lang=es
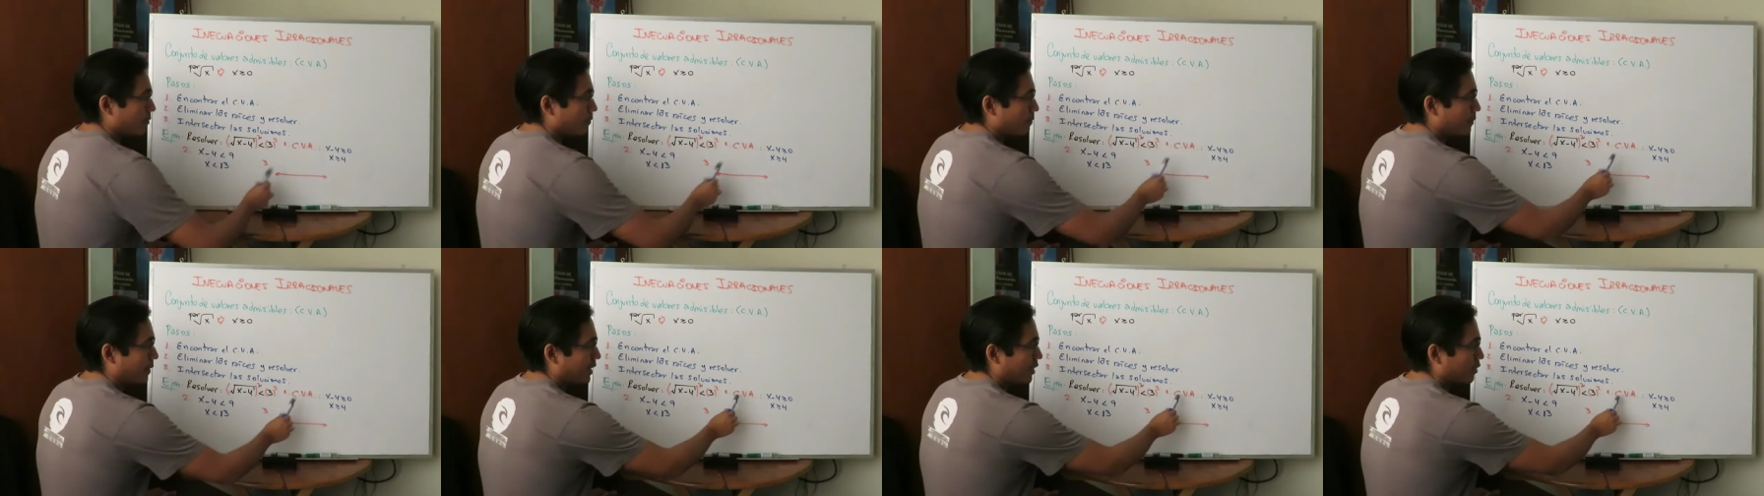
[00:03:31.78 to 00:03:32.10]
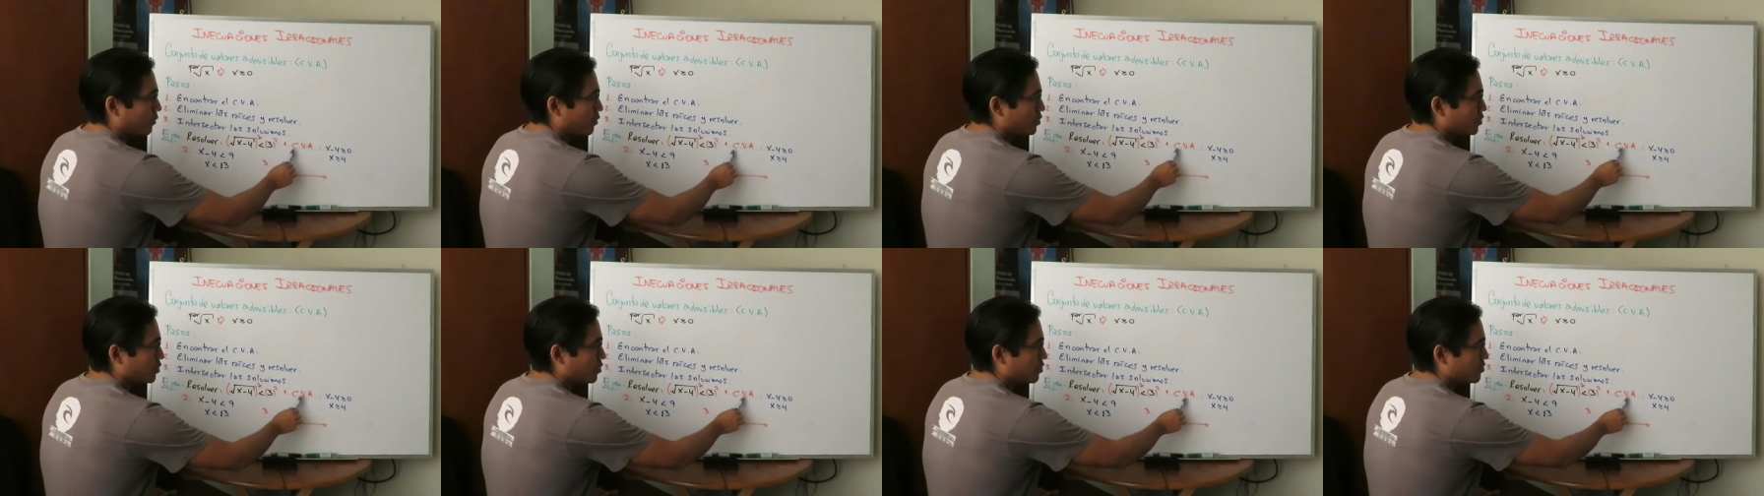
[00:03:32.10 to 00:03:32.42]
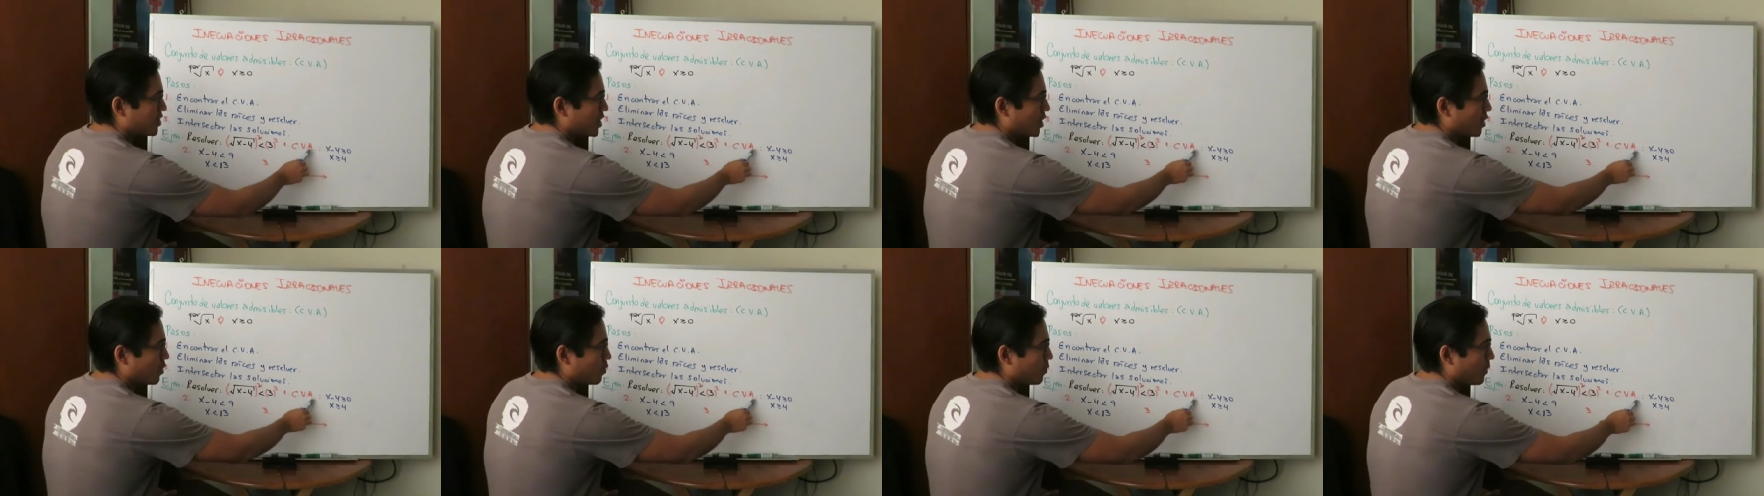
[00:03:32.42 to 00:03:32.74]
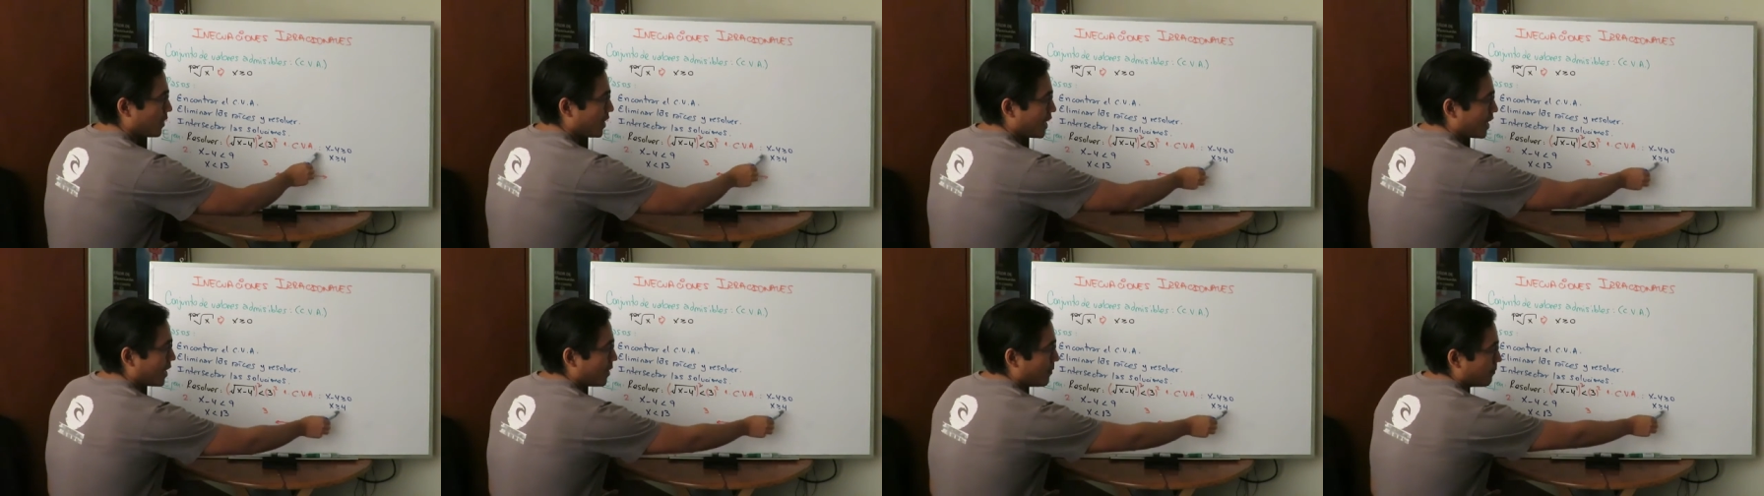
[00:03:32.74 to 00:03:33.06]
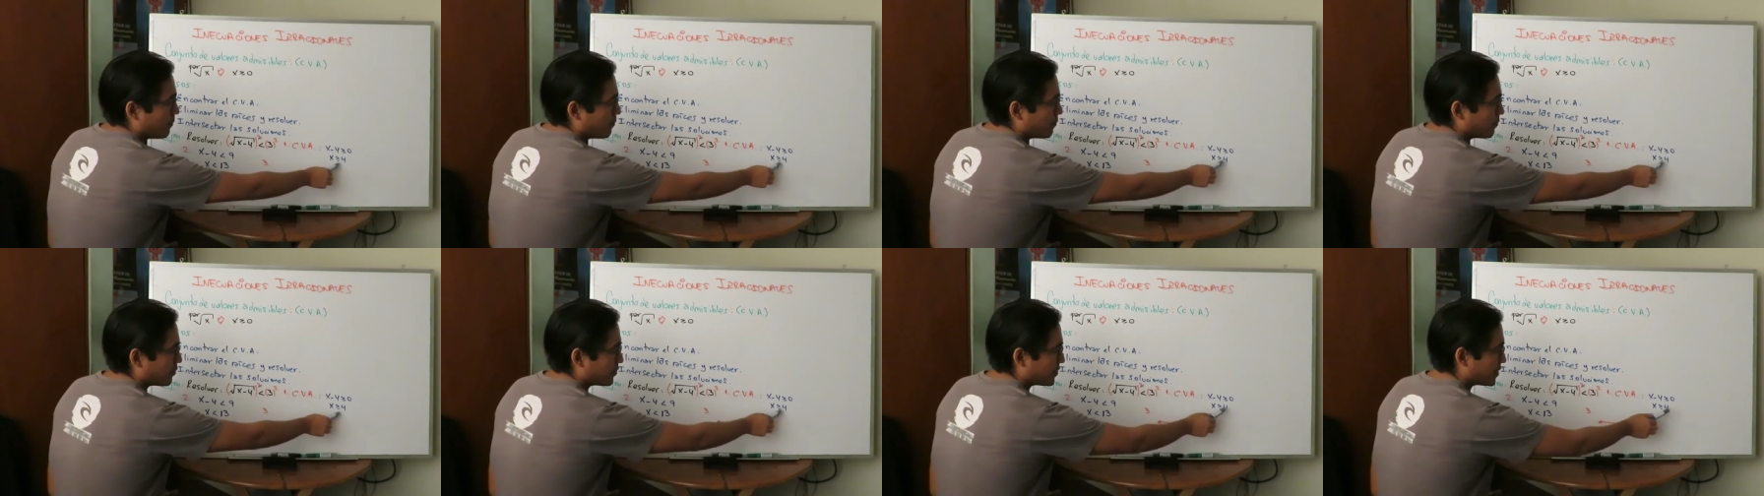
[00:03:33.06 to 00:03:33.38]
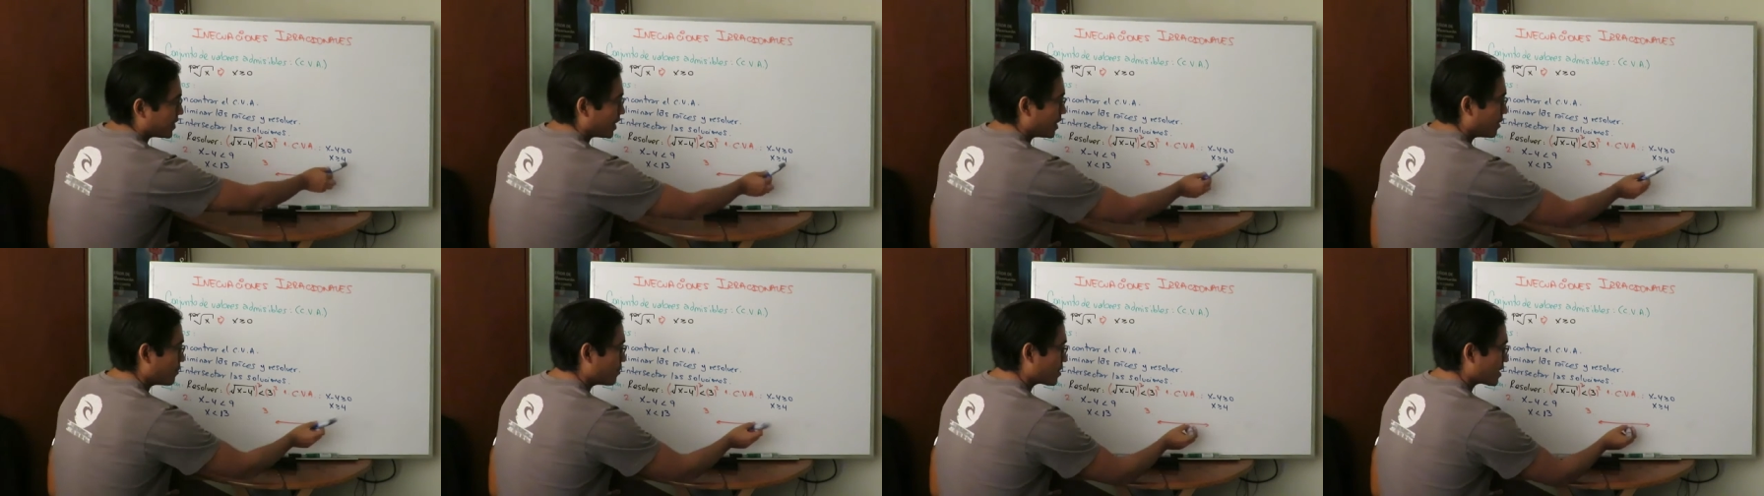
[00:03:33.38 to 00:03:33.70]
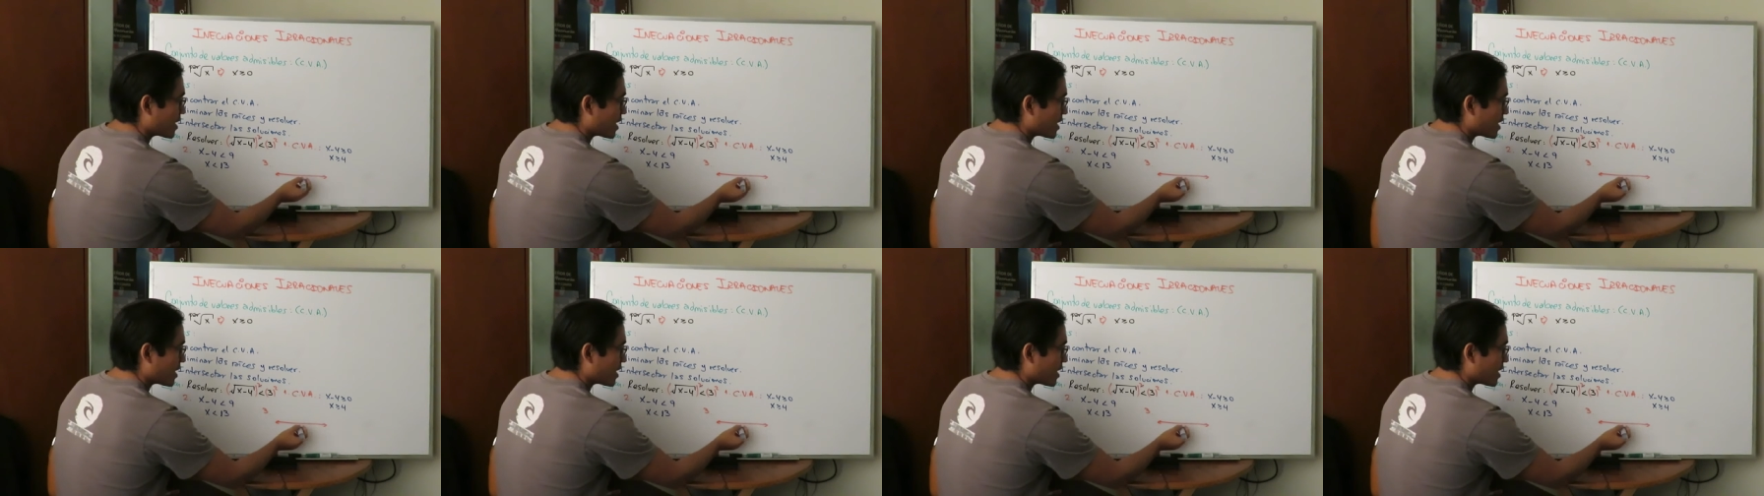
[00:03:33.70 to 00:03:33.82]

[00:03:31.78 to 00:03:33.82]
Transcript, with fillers: Para nuestro CVA tenemos